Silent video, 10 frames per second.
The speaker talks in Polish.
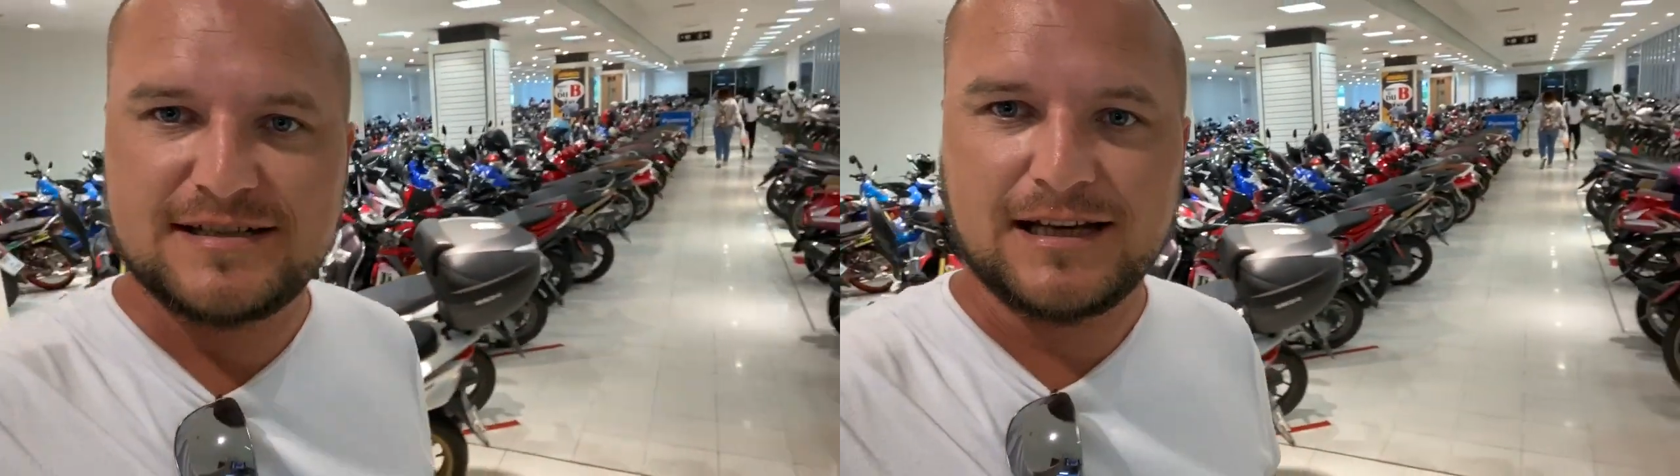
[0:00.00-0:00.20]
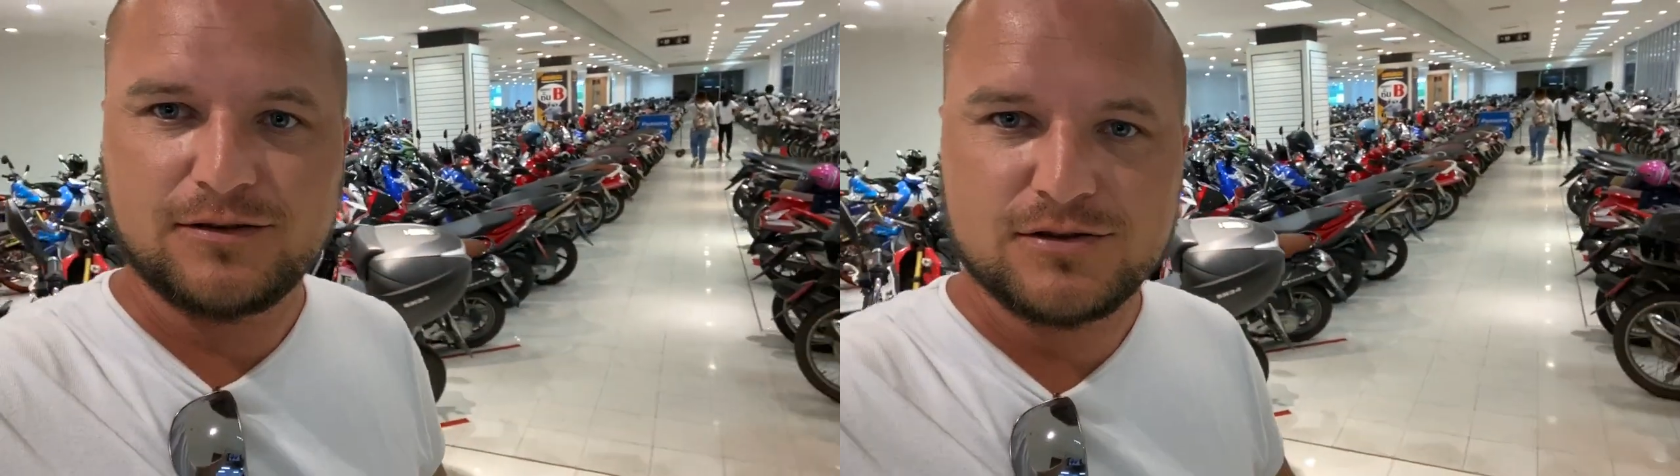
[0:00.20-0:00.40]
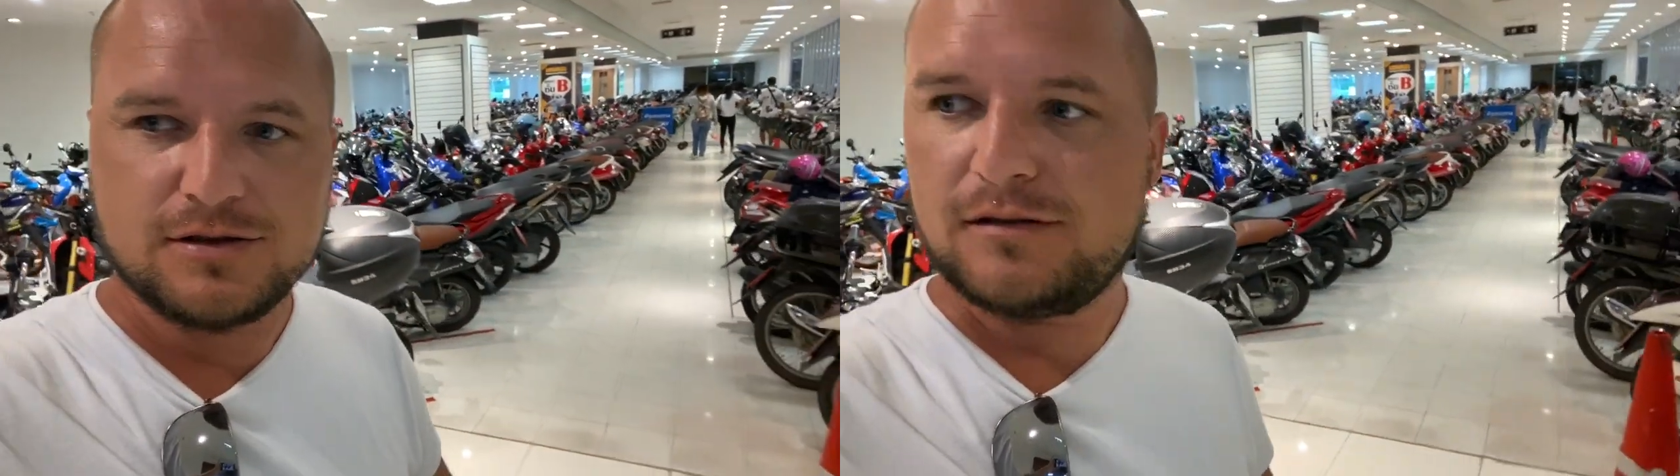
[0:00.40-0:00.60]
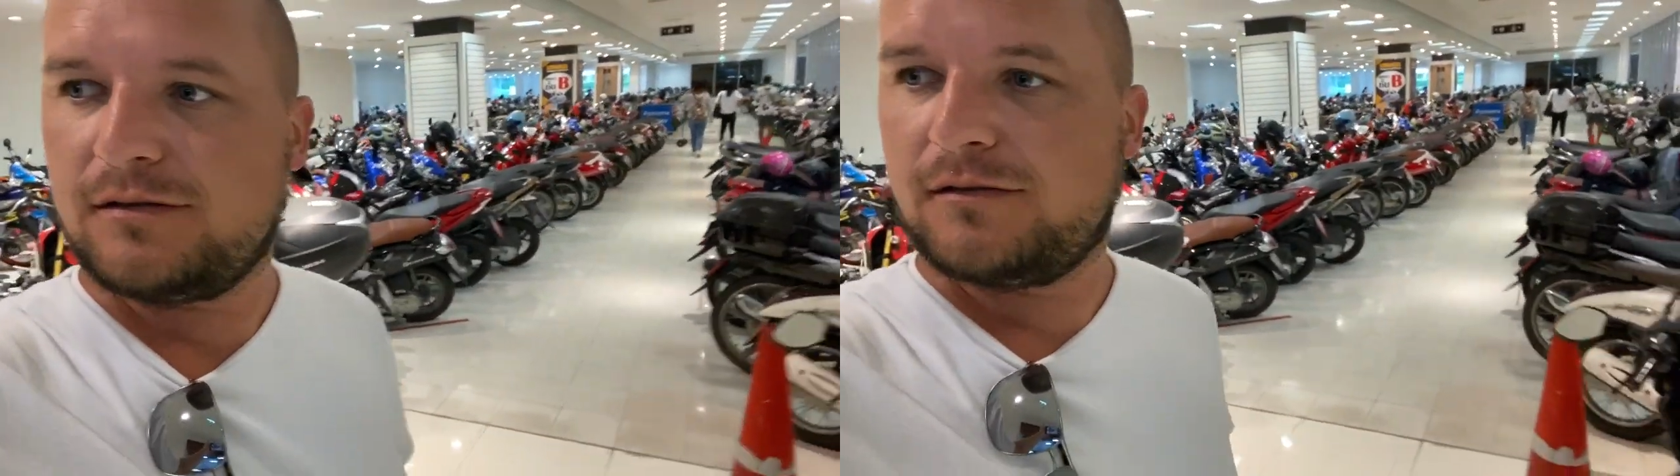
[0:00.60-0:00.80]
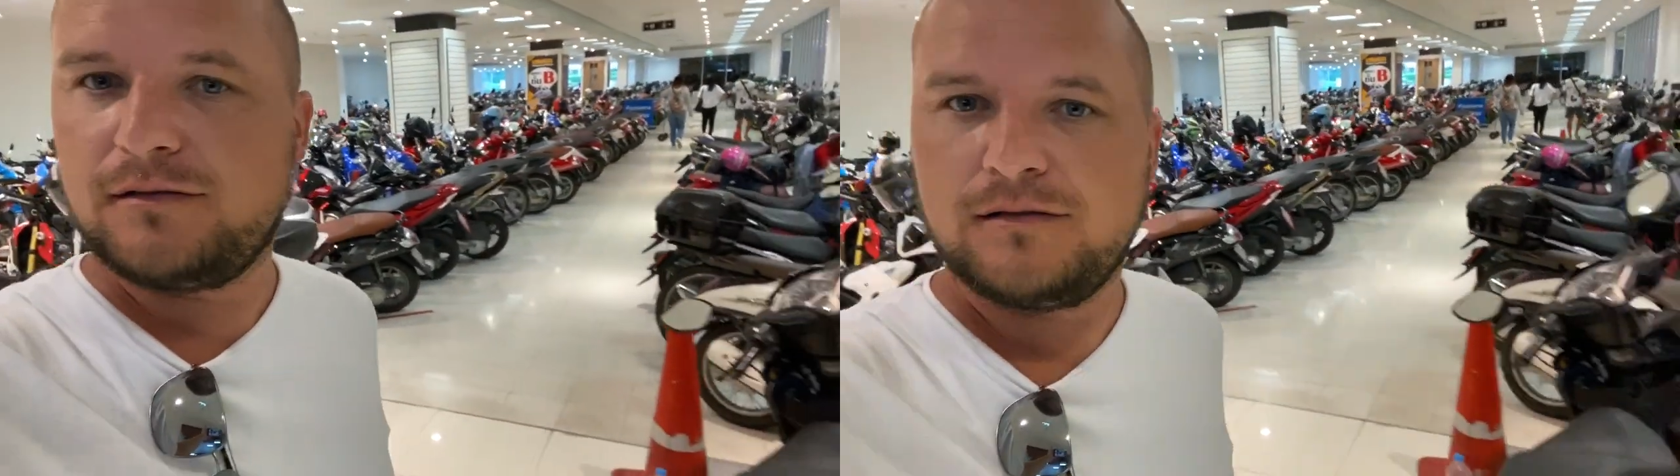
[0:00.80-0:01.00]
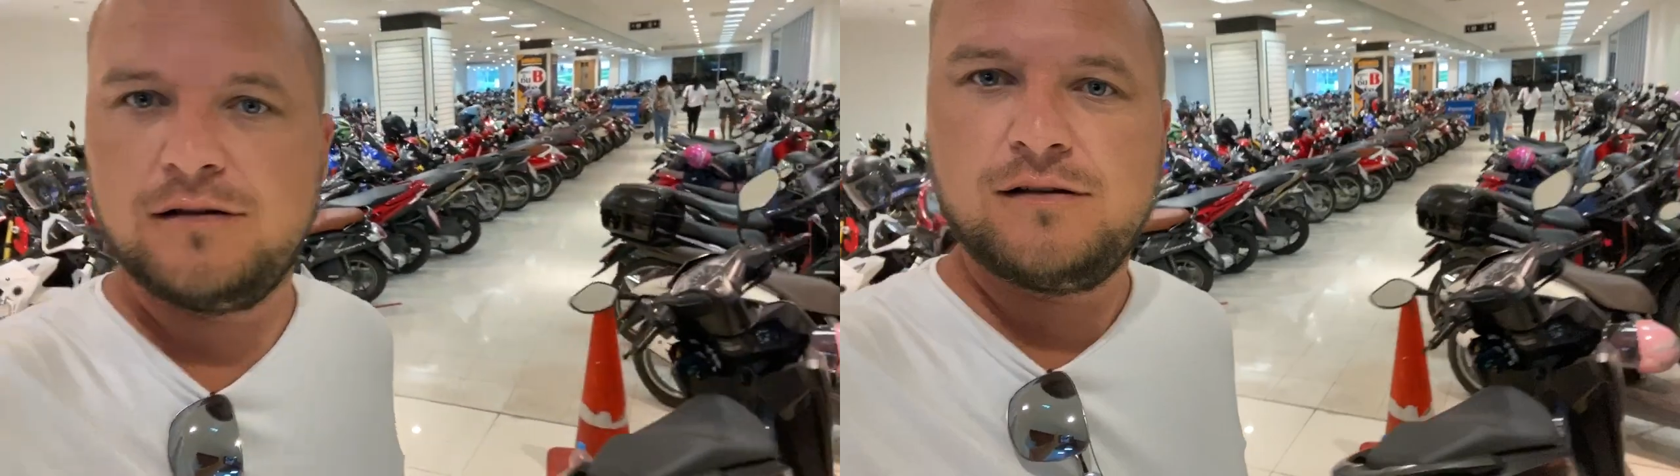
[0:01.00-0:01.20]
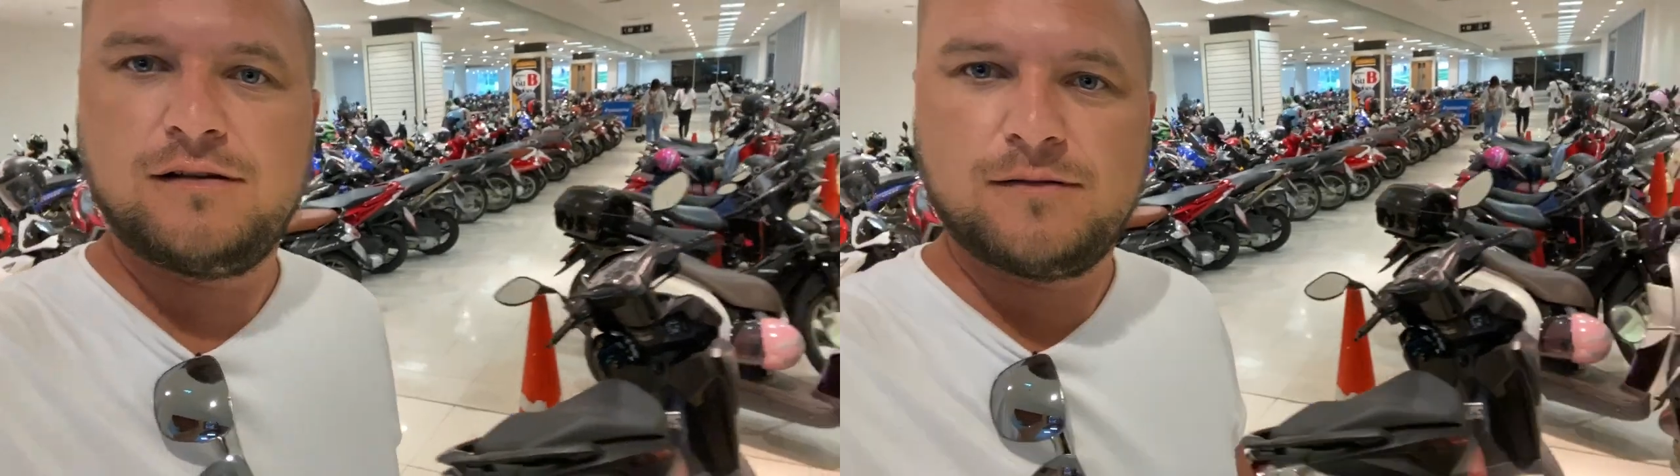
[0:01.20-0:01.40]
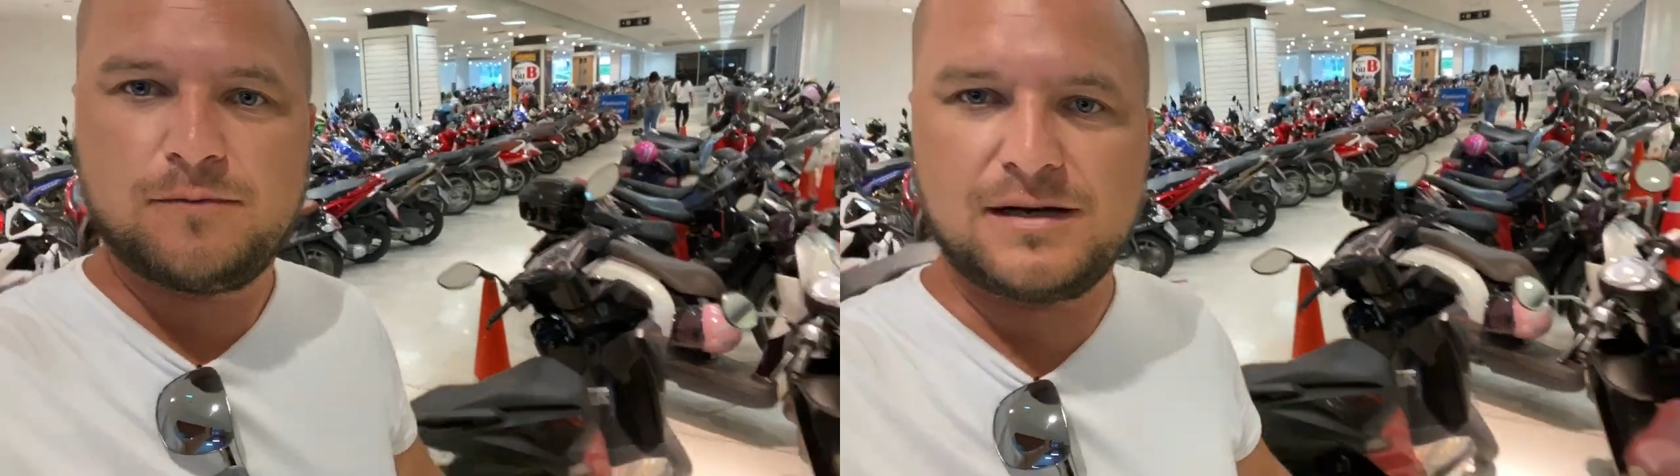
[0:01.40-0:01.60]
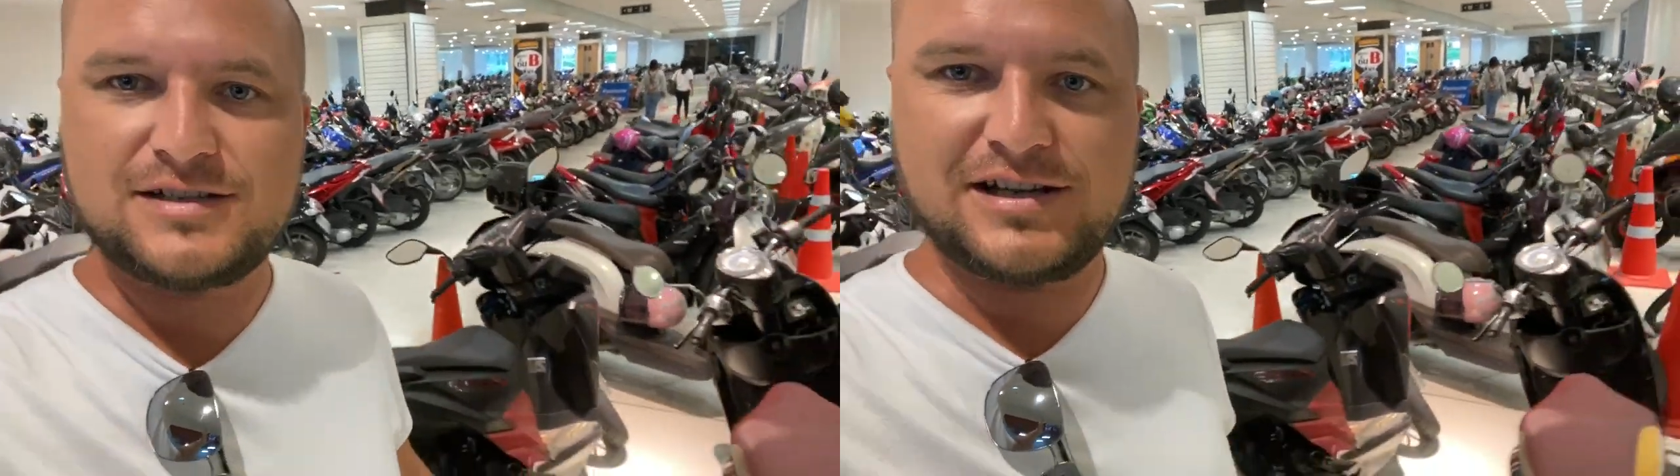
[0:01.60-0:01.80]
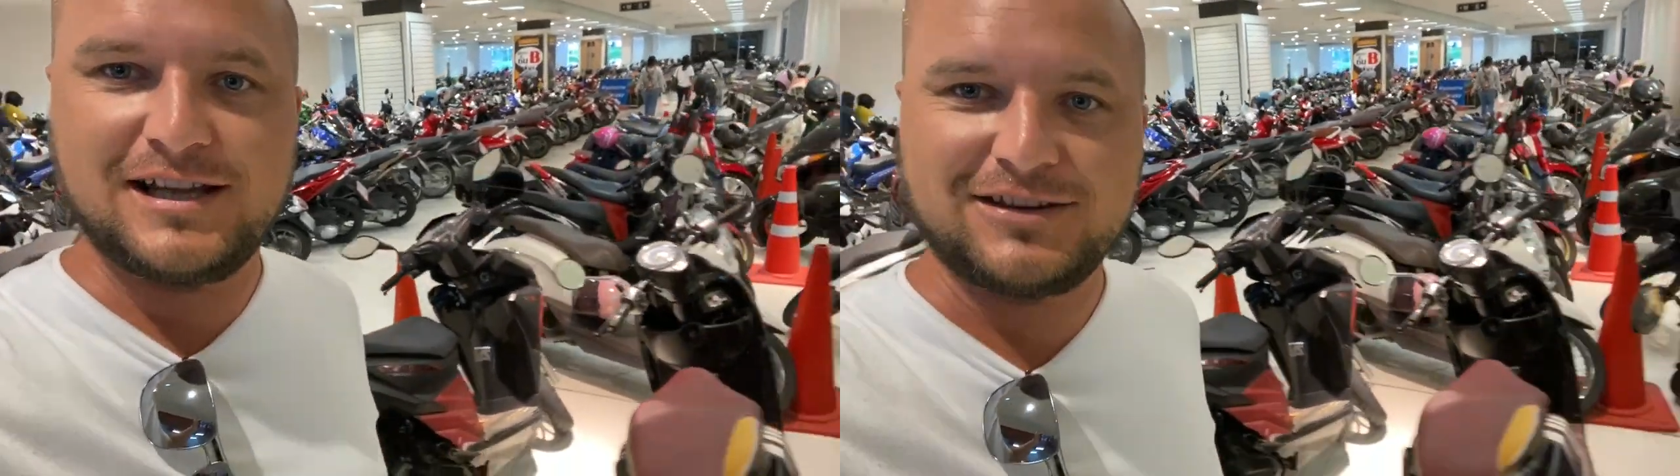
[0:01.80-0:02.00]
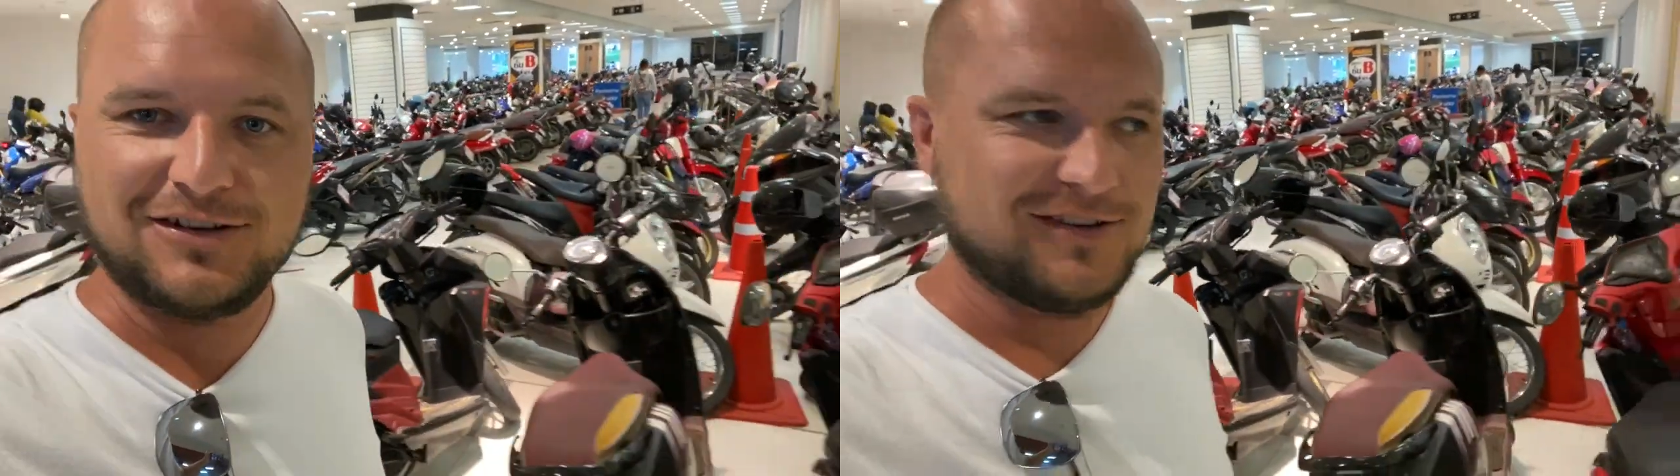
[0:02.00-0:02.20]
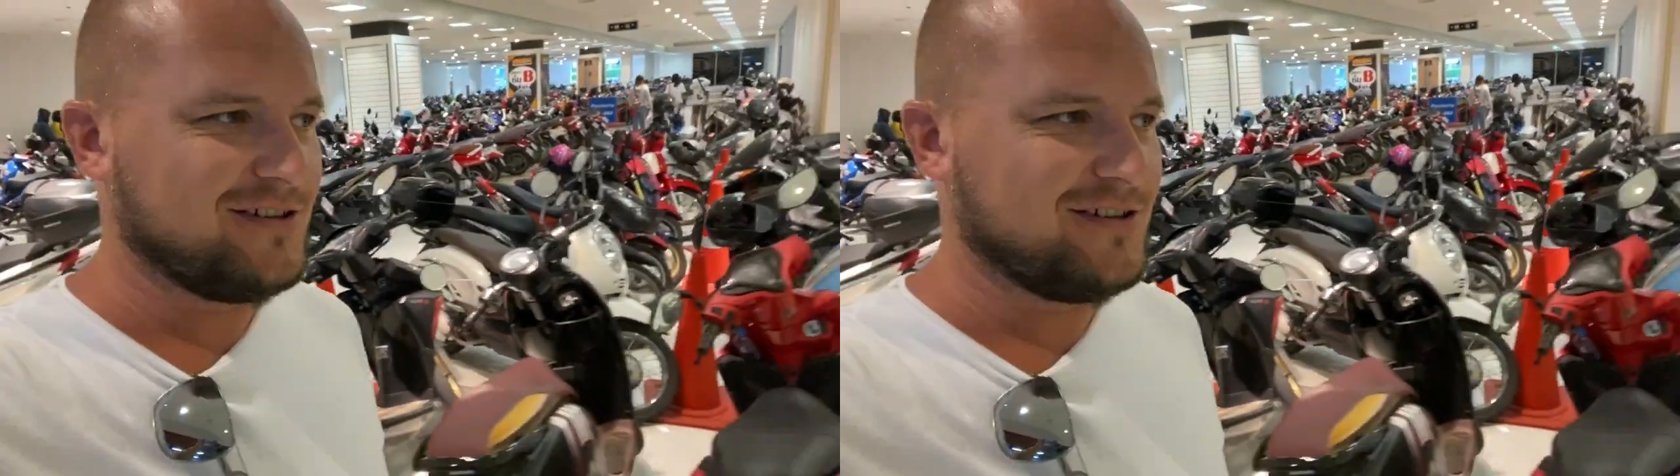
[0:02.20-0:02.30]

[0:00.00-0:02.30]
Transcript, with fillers: stanąć. Patrzcie na to.